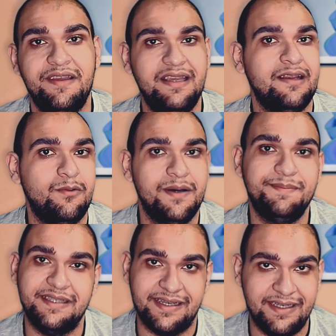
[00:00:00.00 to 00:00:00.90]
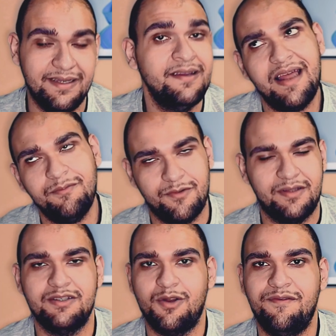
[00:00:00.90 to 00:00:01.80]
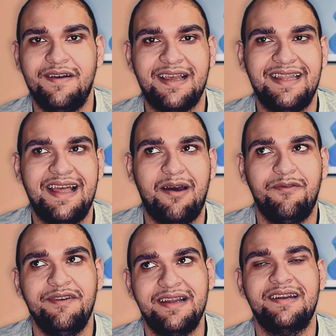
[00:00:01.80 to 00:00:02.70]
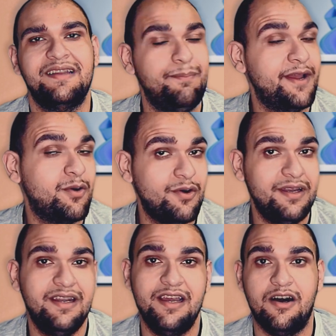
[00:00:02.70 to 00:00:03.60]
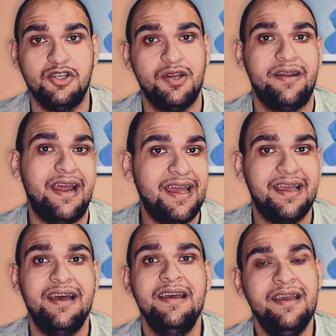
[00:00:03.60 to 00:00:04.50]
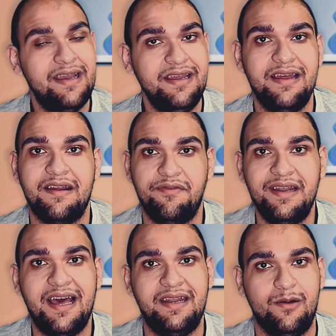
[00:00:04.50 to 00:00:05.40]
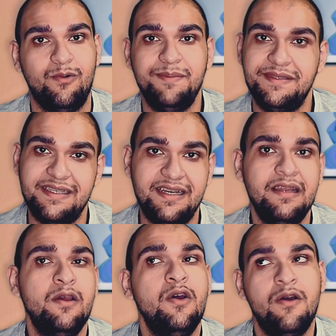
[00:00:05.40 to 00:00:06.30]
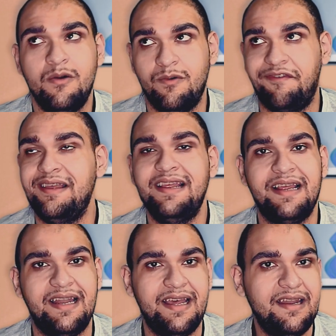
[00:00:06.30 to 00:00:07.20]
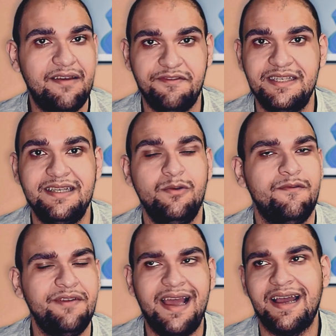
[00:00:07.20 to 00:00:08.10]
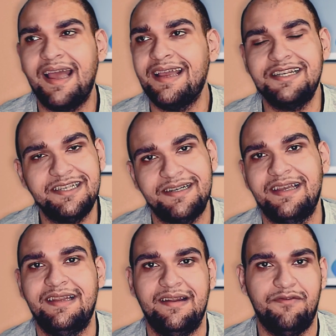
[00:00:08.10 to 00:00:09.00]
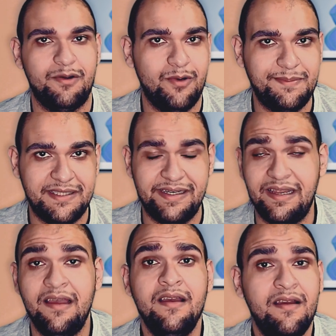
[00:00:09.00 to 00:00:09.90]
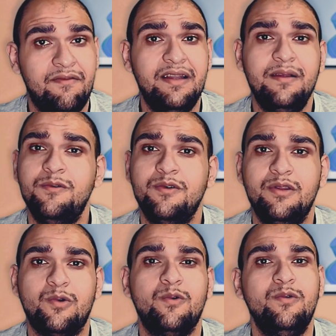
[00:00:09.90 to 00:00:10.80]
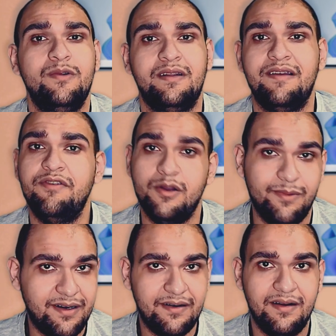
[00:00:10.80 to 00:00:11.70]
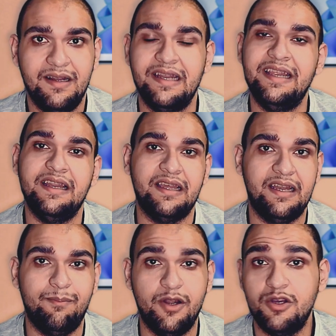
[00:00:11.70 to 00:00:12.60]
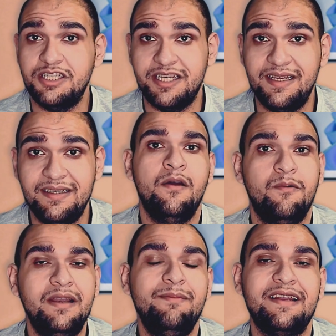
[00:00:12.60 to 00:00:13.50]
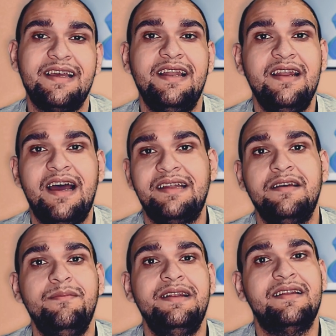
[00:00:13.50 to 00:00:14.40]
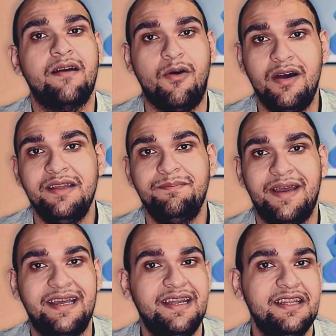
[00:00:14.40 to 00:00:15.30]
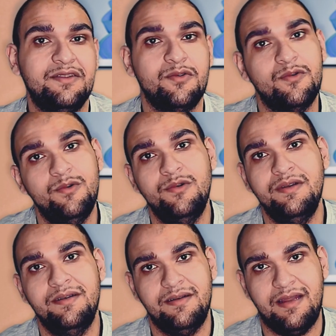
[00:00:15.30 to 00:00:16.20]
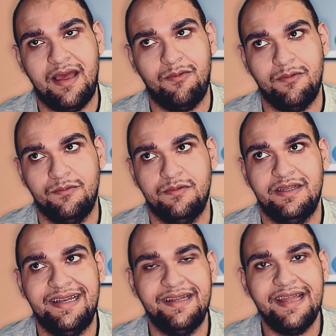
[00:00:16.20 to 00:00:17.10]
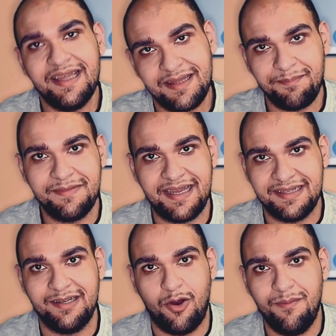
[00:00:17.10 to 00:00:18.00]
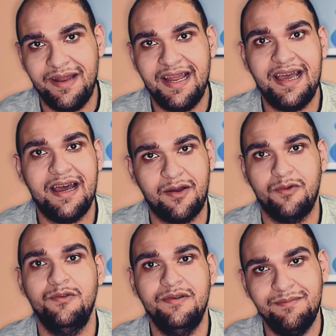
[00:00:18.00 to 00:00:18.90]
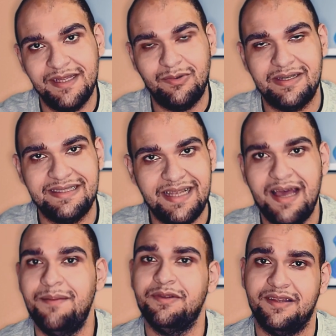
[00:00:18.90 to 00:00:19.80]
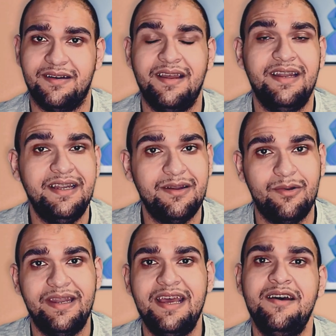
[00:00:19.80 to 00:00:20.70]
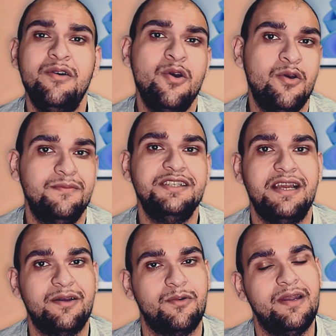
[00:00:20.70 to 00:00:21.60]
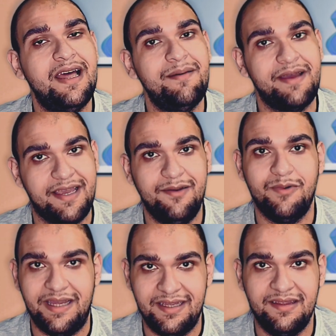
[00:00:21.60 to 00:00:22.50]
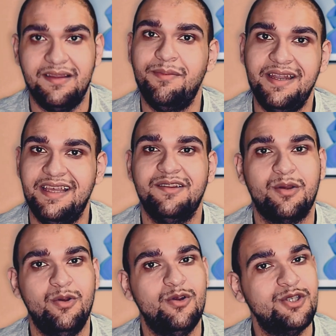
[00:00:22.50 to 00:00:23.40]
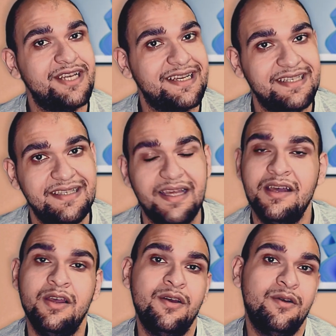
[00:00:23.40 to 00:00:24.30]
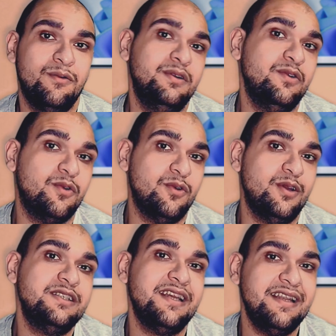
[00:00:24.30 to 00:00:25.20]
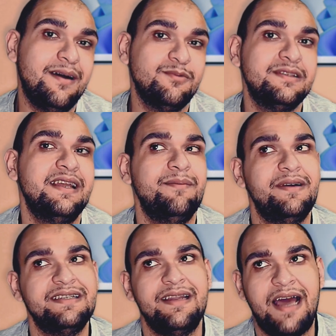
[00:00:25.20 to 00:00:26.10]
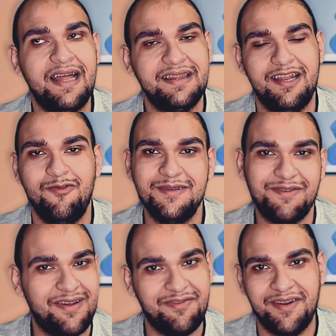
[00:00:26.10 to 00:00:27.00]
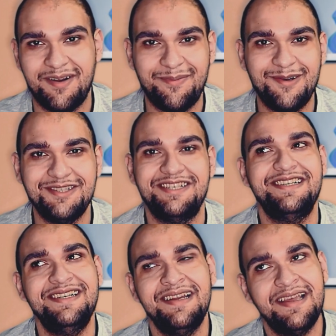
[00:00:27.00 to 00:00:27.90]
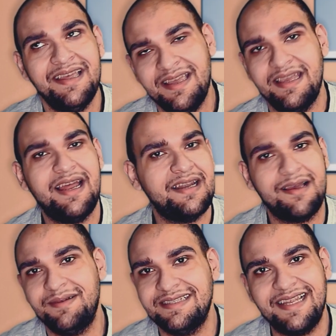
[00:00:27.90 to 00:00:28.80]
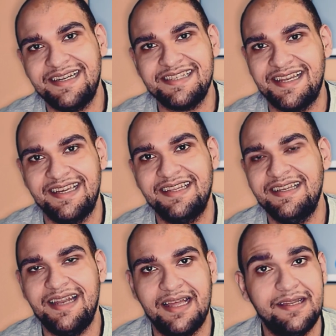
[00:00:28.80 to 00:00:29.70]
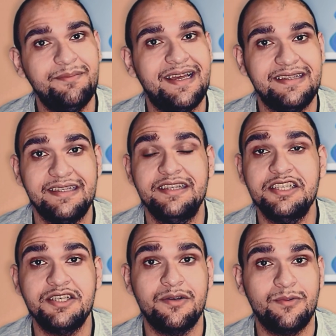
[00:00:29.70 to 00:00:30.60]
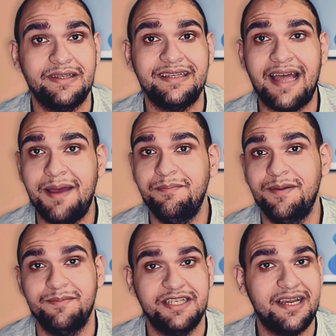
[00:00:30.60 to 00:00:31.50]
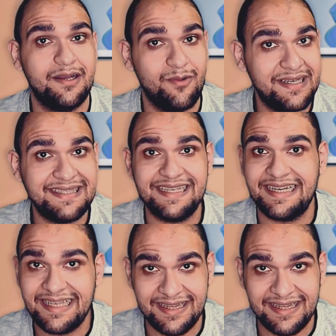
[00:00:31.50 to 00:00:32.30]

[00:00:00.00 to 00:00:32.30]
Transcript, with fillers: في الويب 3 يعني ممكن تشوفها كده او فكره البيتكوين هي اشهر حاجه احنا عارفينها عن الويب 3 وفي ال NFT وفي حاجات كتير جدا في الويب 3 فانت ممكن تكون ديفلوبر للبلوك تشين واللي من خلالها هتعمل قواعد بيانات تكون او الداتا بتاعت العملاء هتكون متوزعه بالطريقه اللي احنا قلناها مش هيكون لها مكان واحد طبعا هي تكنولوجيا جديده وتكنولوجيا ليها مستقبل حتى لو مش في 2024 يعني كمان سنه سنتين هتبدا تنتشر وتتعمم بشكل واسع